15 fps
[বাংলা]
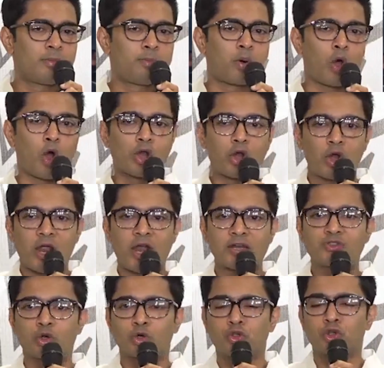ফলওয়ালার
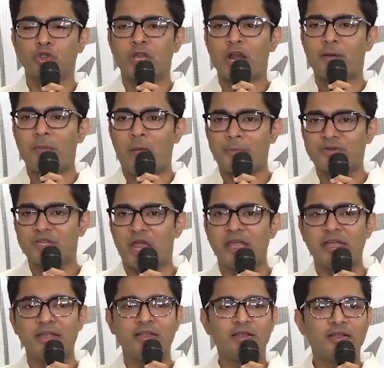ছোট্ট যারা ব্যবসায়ী